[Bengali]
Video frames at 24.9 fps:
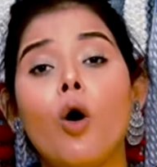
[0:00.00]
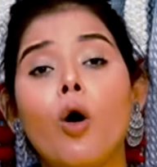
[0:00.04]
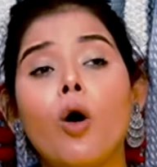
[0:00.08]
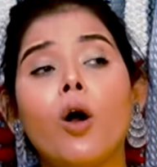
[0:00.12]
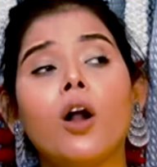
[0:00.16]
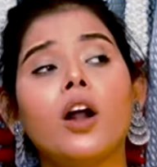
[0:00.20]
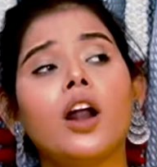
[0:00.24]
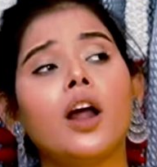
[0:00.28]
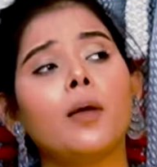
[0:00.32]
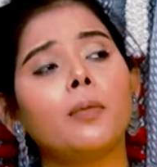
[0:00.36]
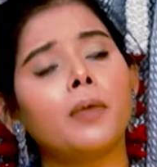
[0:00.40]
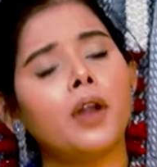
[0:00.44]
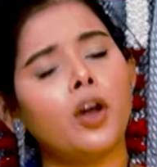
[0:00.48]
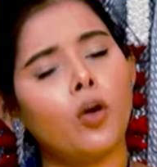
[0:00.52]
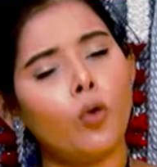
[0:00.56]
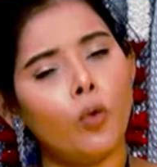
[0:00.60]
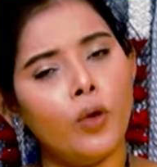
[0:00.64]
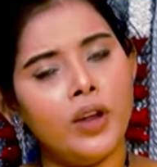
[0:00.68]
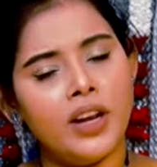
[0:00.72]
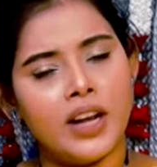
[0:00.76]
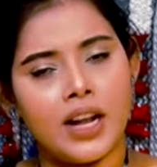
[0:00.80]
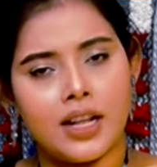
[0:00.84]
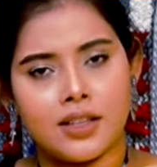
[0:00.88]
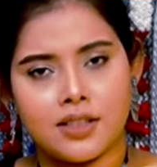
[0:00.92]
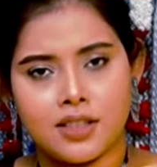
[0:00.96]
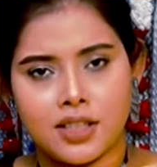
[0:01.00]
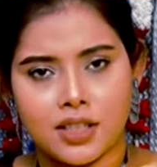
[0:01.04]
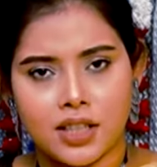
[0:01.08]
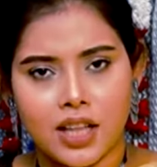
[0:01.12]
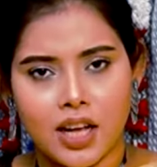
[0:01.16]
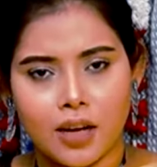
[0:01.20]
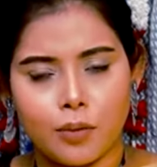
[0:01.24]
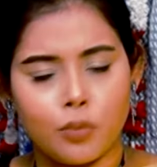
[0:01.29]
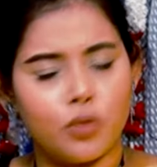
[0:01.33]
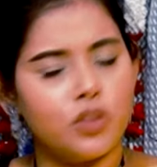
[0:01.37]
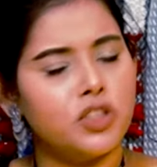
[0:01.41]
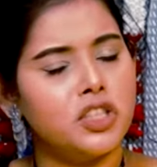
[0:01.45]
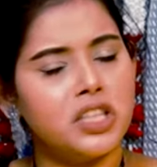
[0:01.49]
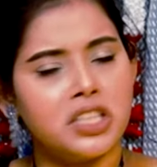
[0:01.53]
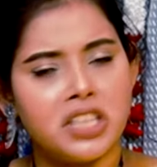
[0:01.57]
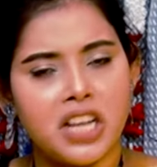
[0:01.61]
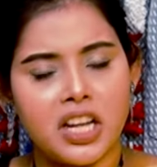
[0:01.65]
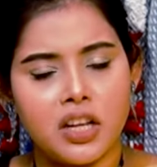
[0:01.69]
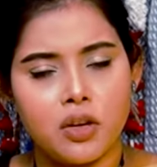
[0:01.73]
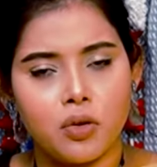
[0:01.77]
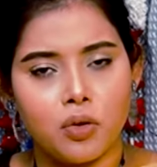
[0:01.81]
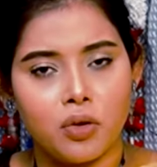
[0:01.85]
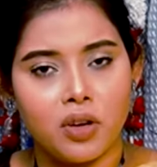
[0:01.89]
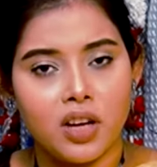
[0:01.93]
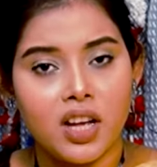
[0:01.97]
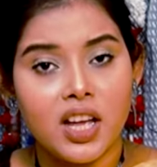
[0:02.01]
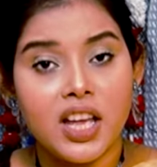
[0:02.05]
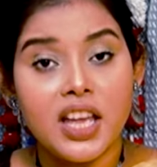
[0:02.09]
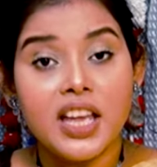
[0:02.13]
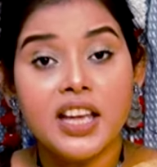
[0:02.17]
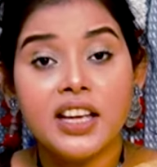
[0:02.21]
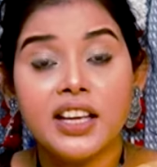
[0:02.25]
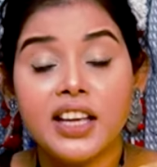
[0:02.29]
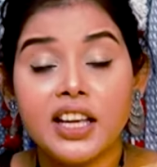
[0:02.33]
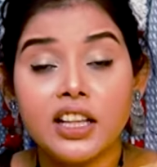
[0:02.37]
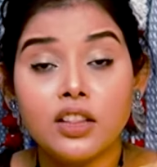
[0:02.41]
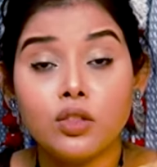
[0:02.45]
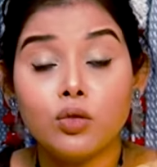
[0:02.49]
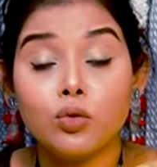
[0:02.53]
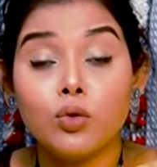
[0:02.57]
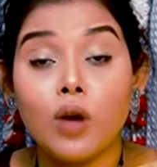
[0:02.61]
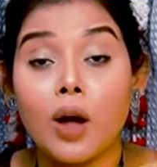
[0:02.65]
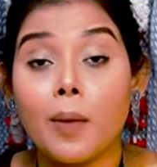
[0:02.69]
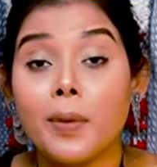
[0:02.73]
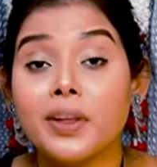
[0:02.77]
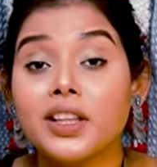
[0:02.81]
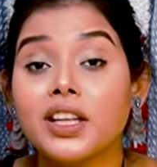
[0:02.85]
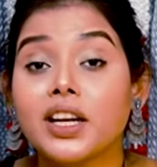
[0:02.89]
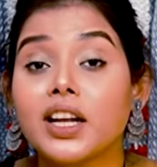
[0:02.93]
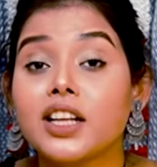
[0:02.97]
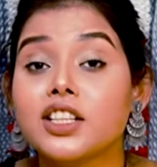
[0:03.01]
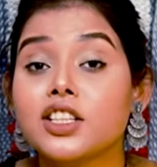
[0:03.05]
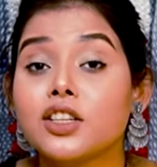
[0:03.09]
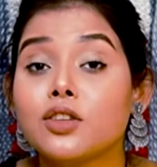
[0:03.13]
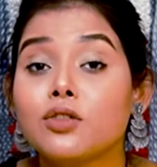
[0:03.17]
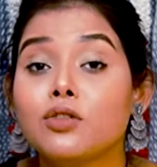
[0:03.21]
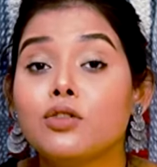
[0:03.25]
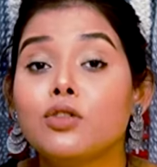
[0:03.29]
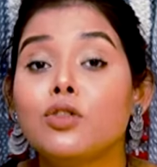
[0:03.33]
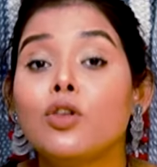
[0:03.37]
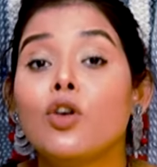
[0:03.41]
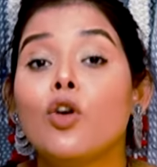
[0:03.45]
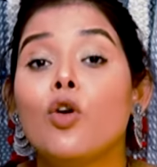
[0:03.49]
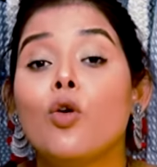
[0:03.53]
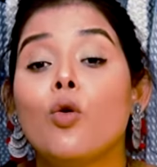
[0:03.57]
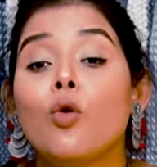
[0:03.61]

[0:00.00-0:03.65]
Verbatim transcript: পর আমরা ওই রাজ্যে থাকবো যেটাই হোক কিন্তু আমাদের কাছে কোনো